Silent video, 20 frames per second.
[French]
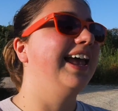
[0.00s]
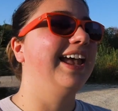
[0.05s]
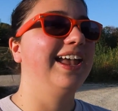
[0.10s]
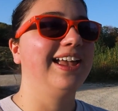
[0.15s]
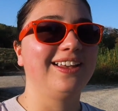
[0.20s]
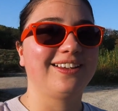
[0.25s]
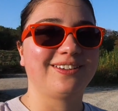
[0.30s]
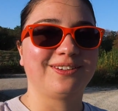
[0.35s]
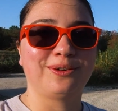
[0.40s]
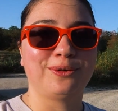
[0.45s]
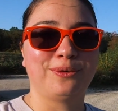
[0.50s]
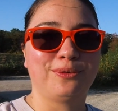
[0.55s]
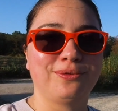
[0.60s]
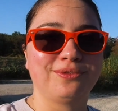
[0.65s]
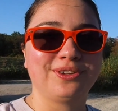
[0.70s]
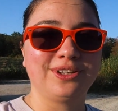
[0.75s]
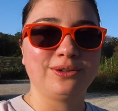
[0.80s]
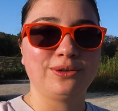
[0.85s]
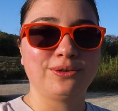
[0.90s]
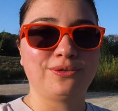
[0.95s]
Et euh, on
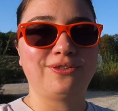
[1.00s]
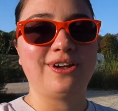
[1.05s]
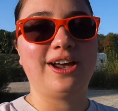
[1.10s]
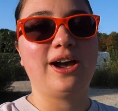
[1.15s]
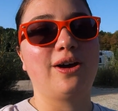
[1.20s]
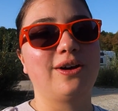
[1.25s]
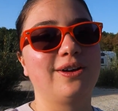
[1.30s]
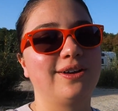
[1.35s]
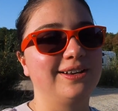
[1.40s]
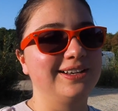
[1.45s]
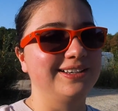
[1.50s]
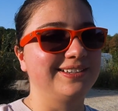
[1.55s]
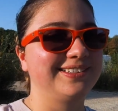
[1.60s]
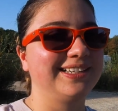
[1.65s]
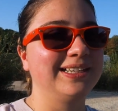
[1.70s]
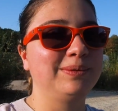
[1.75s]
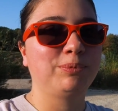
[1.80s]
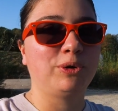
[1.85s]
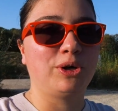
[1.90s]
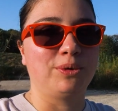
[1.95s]
vient de faire euh, les
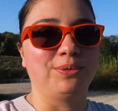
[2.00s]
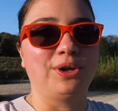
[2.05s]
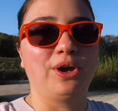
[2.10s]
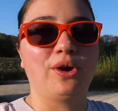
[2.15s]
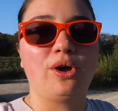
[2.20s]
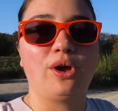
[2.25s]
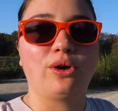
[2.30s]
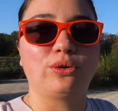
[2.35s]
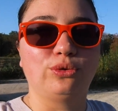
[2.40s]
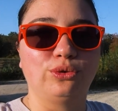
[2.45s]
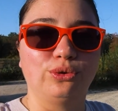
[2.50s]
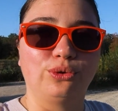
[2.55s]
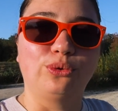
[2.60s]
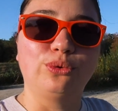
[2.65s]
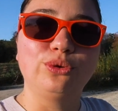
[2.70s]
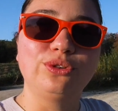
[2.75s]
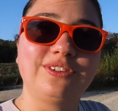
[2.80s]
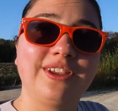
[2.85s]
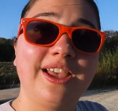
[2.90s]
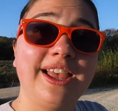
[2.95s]
7 premières heures de
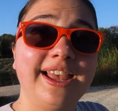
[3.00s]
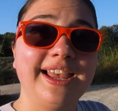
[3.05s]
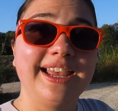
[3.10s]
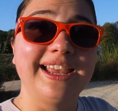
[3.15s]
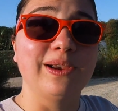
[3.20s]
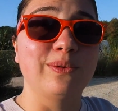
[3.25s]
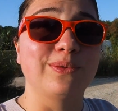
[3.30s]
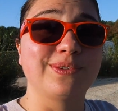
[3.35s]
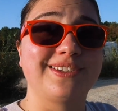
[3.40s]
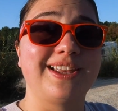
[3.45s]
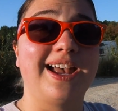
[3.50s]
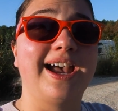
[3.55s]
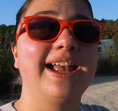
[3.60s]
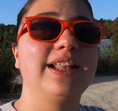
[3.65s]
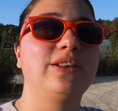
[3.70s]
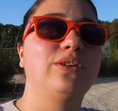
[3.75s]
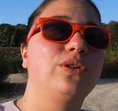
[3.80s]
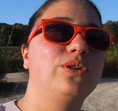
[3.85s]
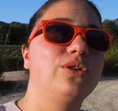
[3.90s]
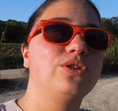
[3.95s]
route et on
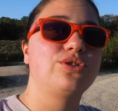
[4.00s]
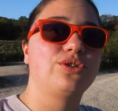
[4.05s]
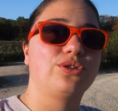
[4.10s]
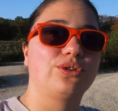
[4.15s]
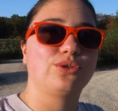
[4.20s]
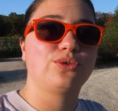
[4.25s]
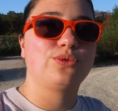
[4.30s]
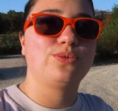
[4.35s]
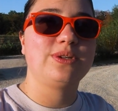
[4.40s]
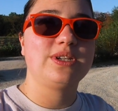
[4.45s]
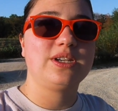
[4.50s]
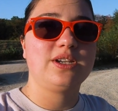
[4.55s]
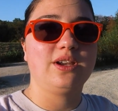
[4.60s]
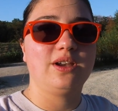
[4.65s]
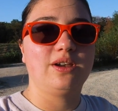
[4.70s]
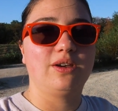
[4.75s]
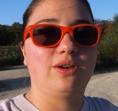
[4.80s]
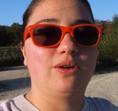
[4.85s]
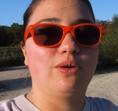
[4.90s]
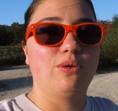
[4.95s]
s'arrête aujourd'hui
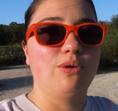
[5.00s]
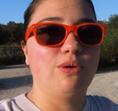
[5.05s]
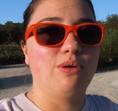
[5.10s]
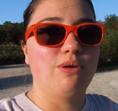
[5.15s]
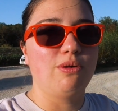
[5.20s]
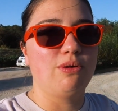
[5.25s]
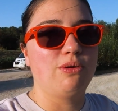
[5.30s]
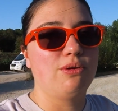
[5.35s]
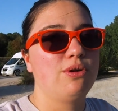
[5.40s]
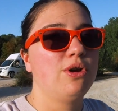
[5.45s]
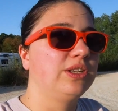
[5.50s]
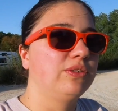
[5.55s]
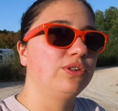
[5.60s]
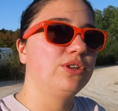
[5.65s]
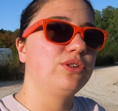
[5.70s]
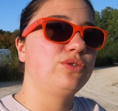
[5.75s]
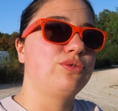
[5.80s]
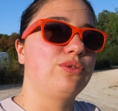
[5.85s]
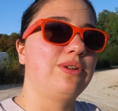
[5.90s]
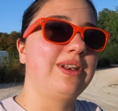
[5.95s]
au
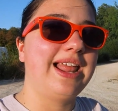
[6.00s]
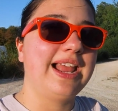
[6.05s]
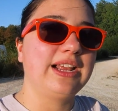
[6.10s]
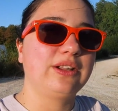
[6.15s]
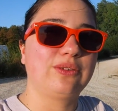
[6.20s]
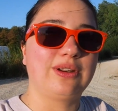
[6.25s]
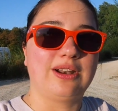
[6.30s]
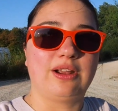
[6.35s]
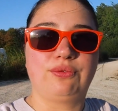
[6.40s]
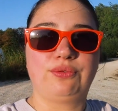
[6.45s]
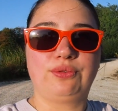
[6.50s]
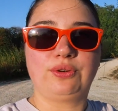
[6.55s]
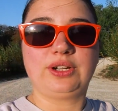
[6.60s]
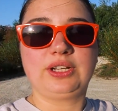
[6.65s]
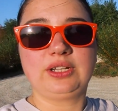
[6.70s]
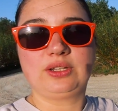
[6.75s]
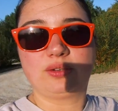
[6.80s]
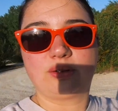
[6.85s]
niveau du lac de la forêt